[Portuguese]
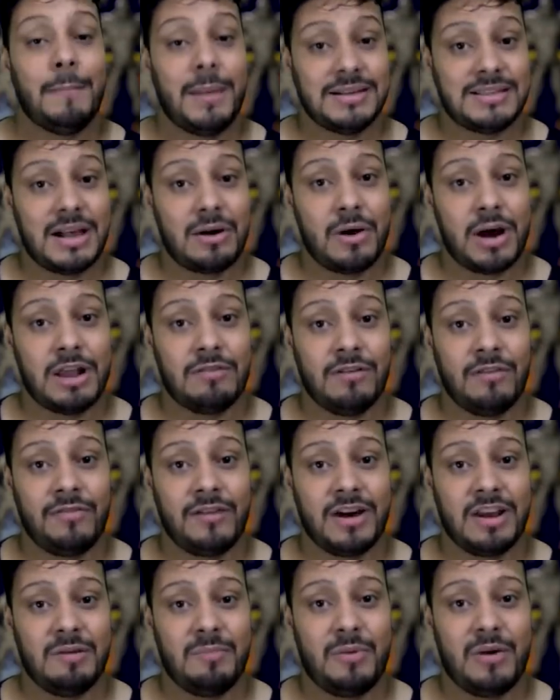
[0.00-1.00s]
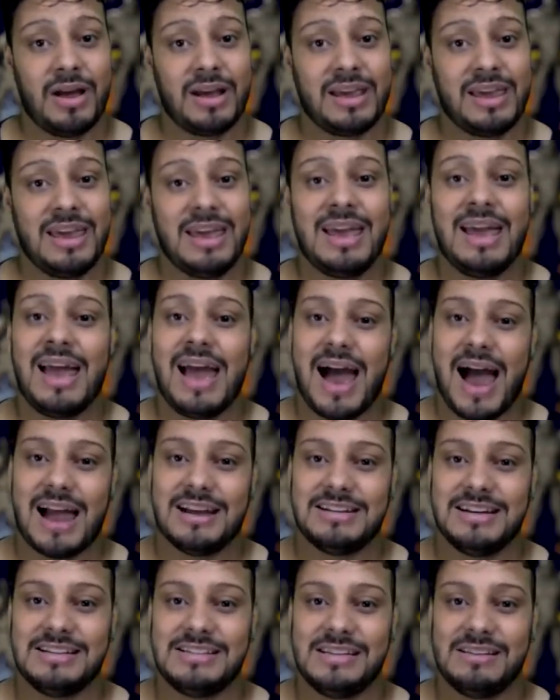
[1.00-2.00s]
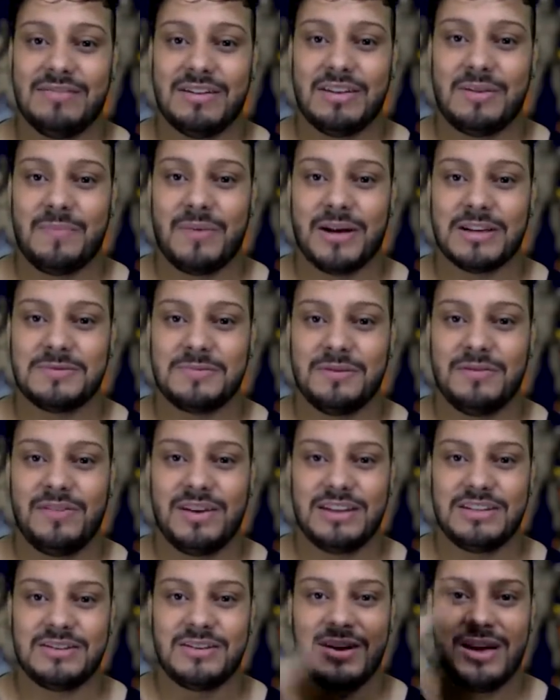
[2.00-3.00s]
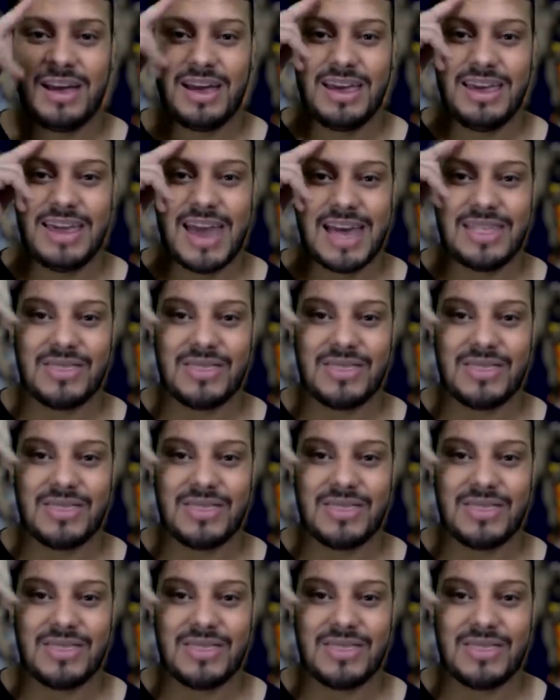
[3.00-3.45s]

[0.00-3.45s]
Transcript: Mas agora eu vou ficando por aqui, a gente se vê no próximo vídeo e é